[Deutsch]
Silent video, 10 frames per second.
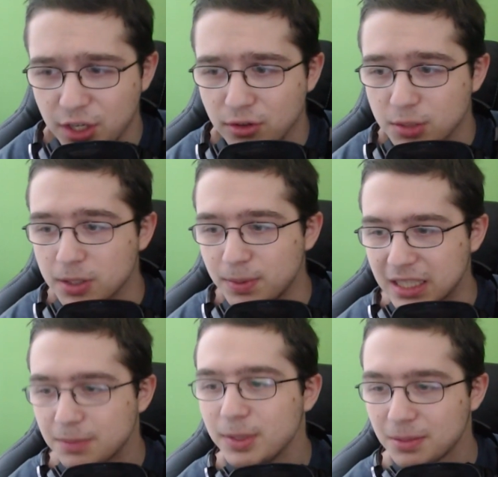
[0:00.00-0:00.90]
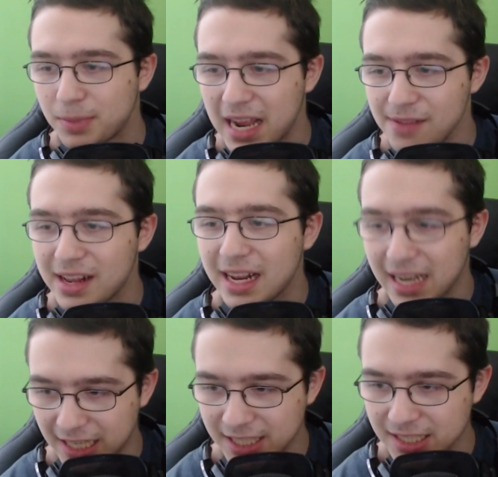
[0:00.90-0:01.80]
Ich muss mich jetzt ein bisschen beeilen, weil
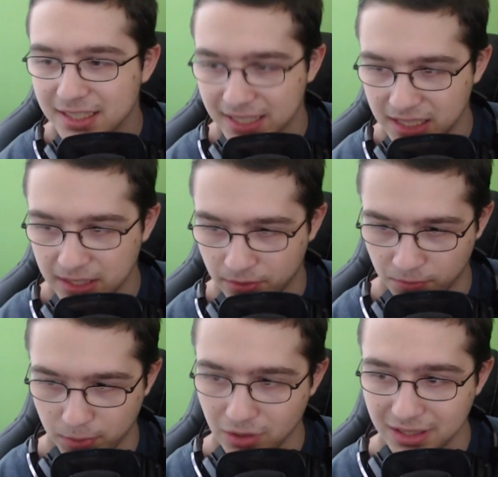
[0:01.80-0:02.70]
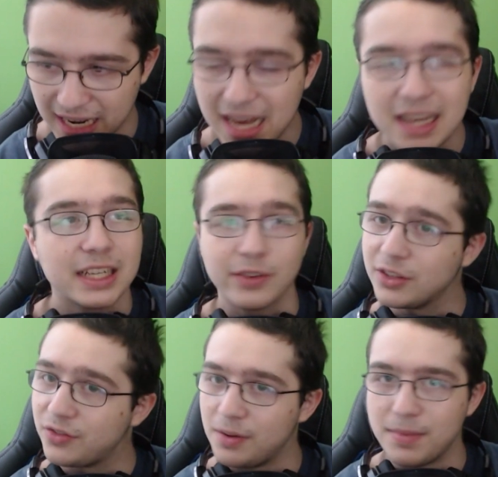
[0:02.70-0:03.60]
gleich sind die 5 Minuten da. Ich
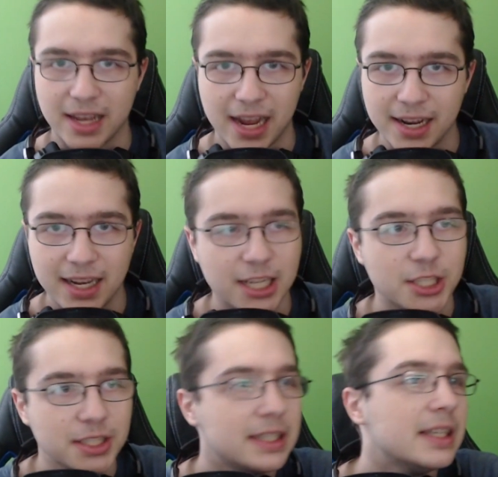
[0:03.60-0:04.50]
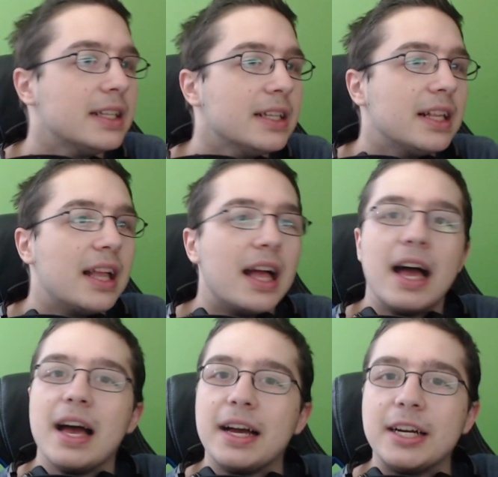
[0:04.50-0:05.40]
will mir keine klatschen.
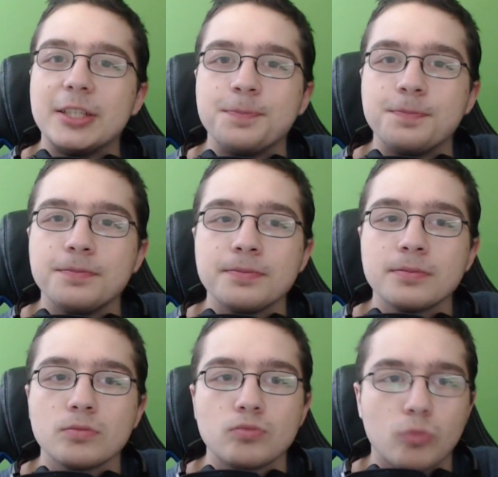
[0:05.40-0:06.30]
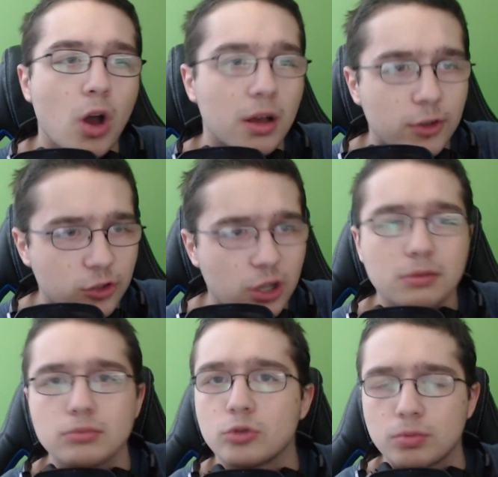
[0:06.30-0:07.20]
Ähm, ja, wie gesagt,
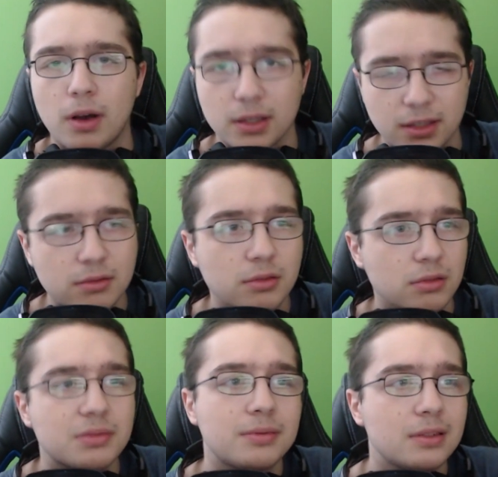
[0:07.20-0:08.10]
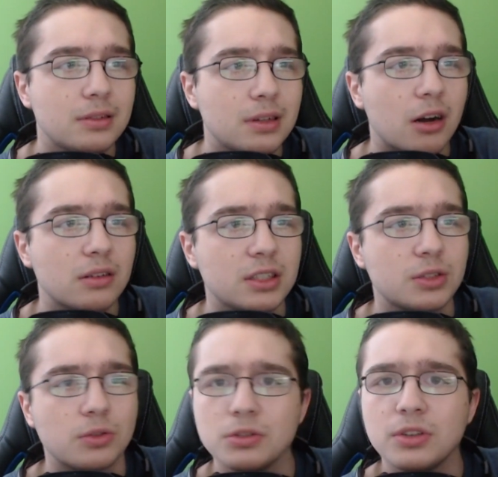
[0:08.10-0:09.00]
das war's jetzt. Ich will auch nicht so
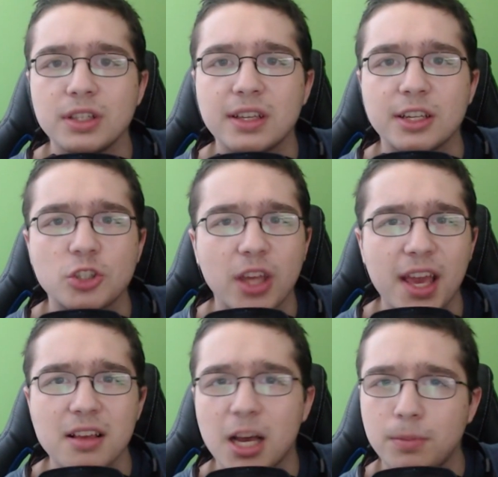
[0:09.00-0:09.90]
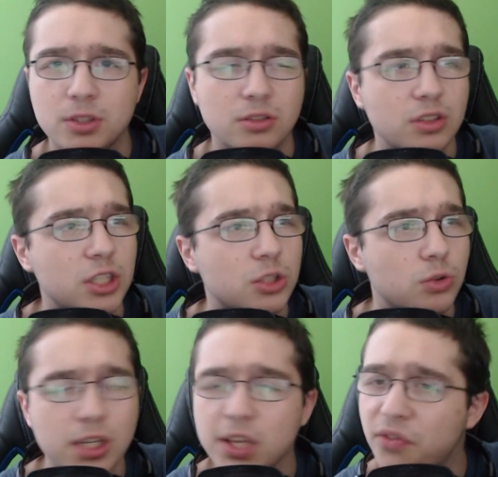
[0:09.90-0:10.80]
unnötig jetzt strecken. Habe ich nicht
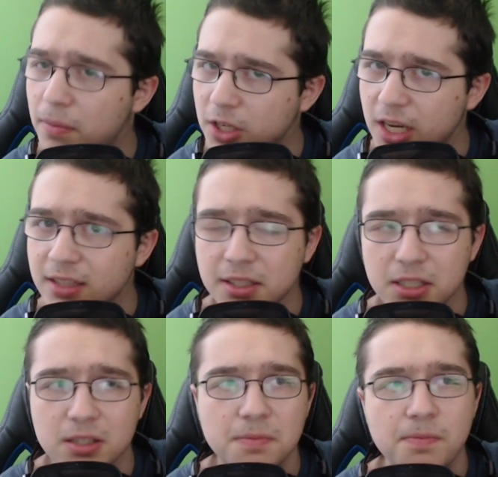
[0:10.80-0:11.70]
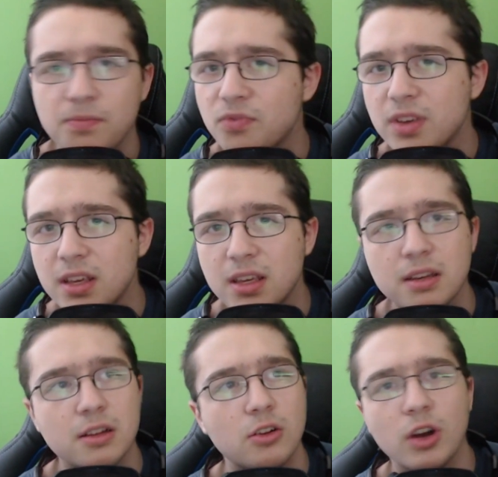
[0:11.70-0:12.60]
nötig, wie manch andere. Wie
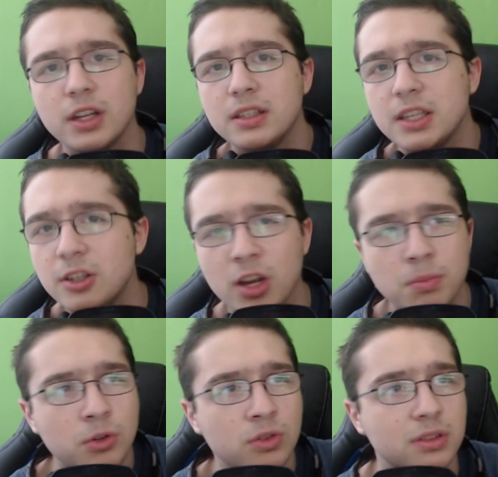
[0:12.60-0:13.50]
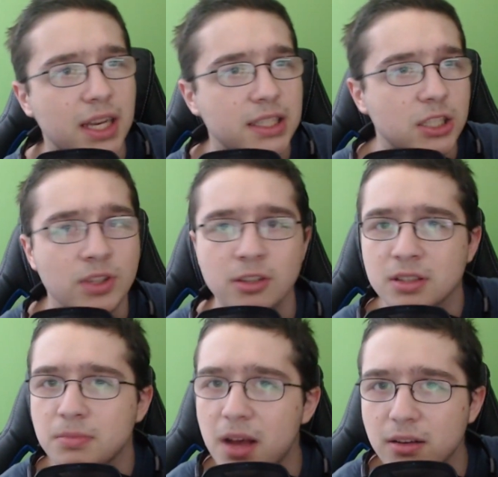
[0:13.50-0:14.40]
Leute, die 9 Minuten 30 Videos
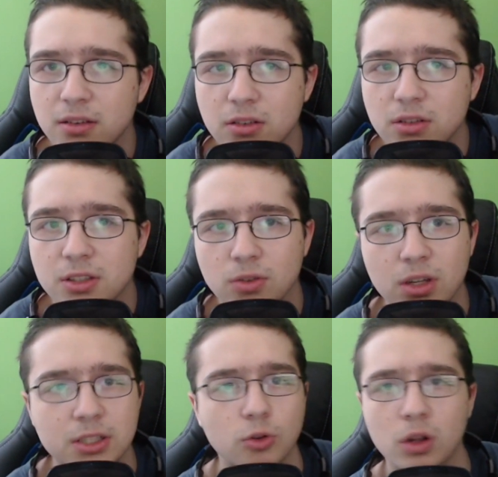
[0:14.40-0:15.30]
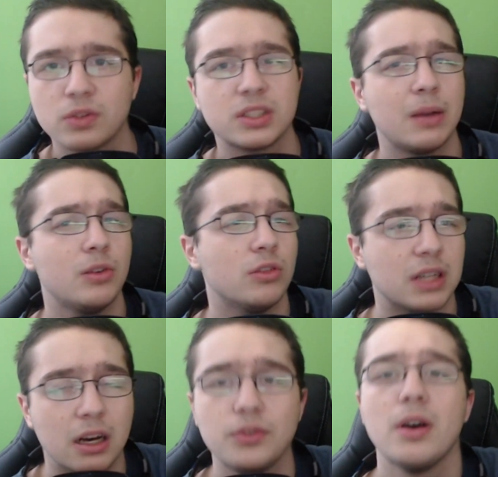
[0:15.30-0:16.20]
machen oder so, also kurz vor 10 Minuten
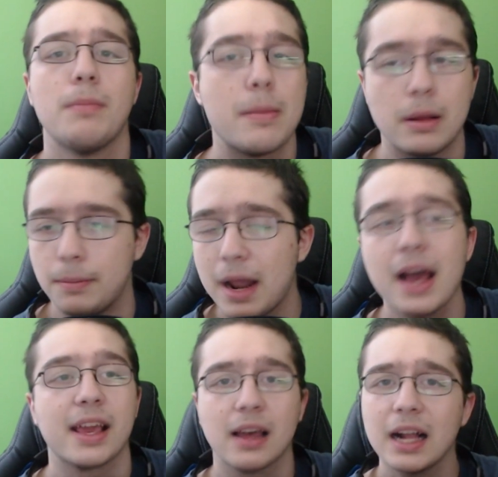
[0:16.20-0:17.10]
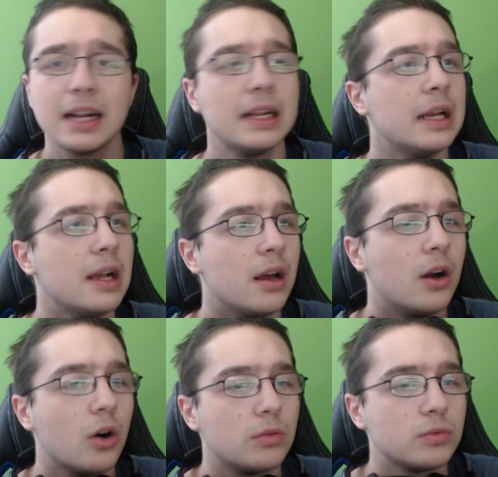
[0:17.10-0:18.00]
aufhören, bla bla bla, bla egal.
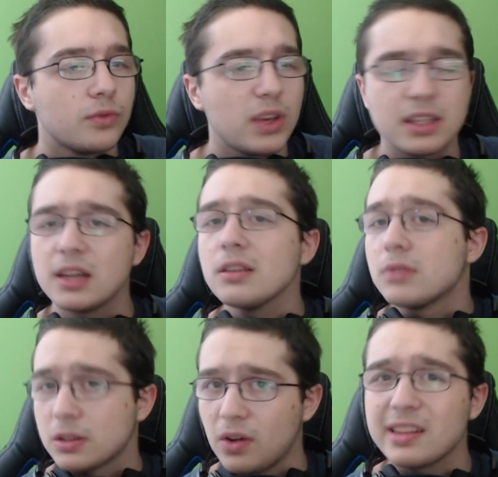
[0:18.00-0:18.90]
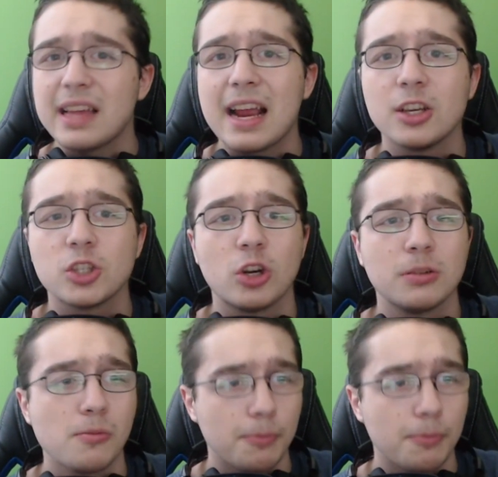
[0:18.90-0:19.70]
Und wie gesagt, das war's eigentlich schon.